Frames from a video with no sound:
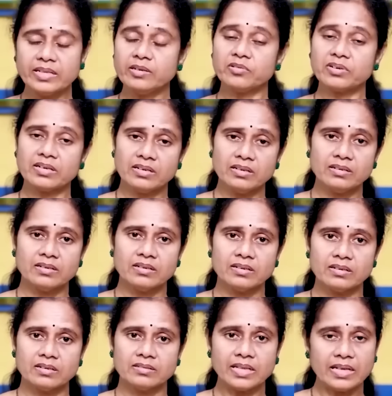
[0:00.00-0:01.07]
అదే ఒక
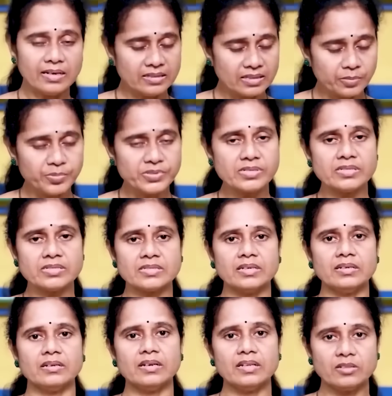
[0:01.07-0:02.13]
తల్లి తప్పు చేస్తే
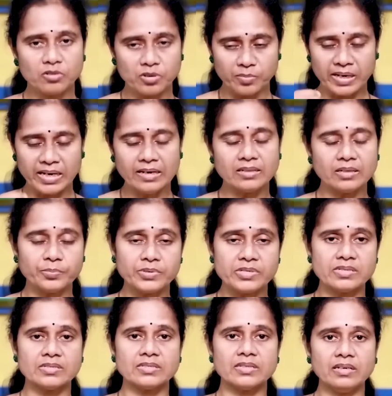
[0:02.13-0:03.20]
లేకపోతే ఒక మహిళ తప్పు
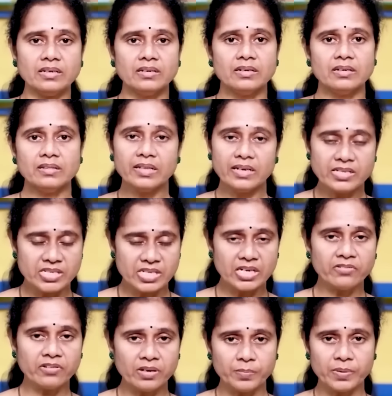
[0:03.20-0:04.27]
చేస్తే దాన్ని
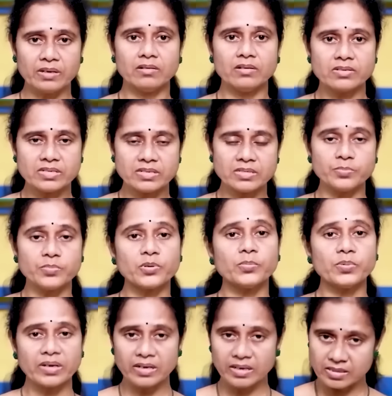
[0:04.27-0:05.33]
చిలవల పలవలు చేసి
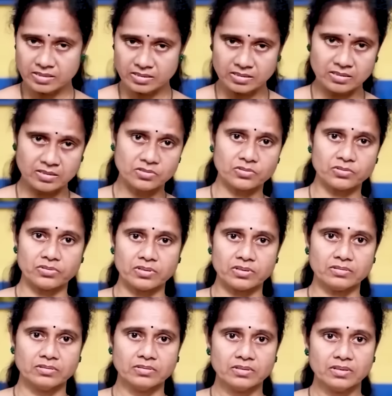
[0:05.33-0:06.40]
ప్రోపగండా చేసేస్తూ
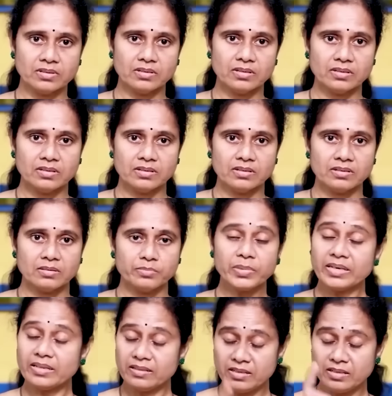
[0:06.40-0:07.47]
ఉంటాం
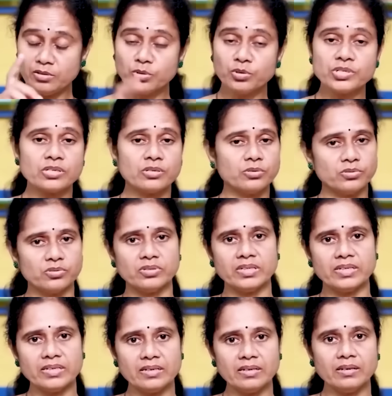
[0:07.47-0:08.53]
బట్ అది ఎందుకు జరుగుతుంది
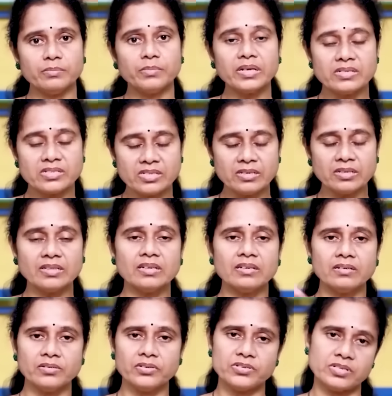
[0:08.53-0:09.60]
అంటే మన
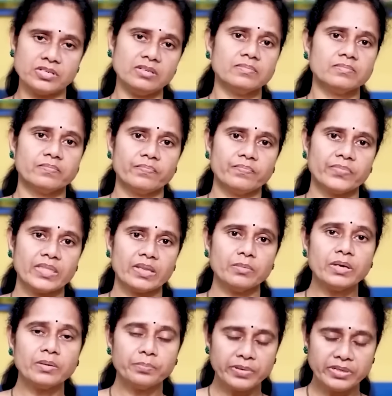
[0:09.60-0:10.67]
చిన్నతనం నుంచి
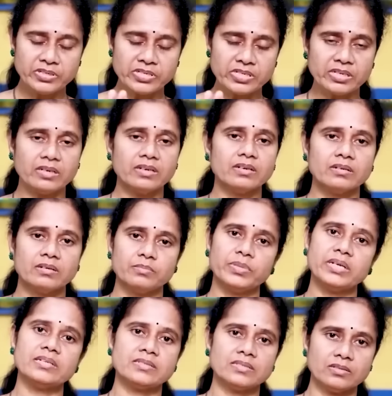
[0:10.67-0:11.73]
మనం పెంచే
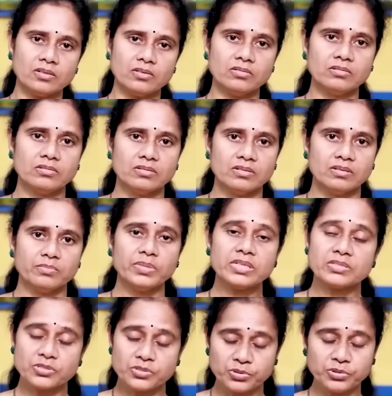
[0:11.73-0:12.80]
పరిస్థితులు
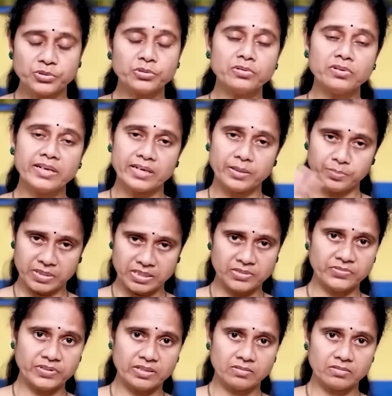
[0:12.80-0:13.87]
ప్లస్ చుట్టూ ఉండే
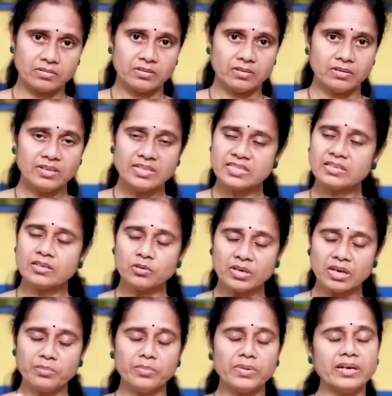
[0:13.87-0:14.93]
అట్మాస్ఫియర్ నిజంగా
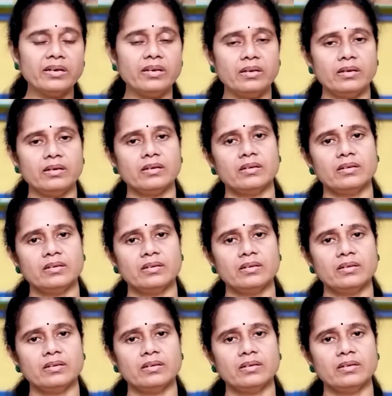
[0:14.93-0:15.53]
ఒక అమ్మాయి